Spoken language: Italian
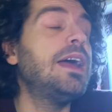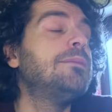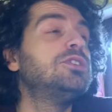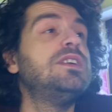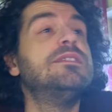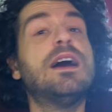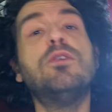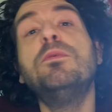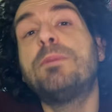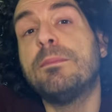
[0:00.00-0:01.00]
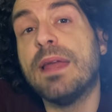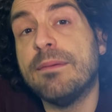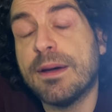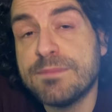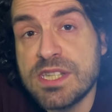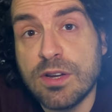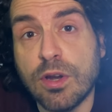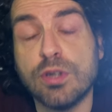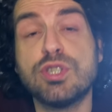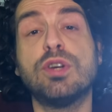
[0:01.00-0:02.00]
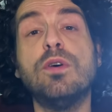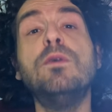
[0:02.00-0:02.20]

emotiva, un problema psicologico,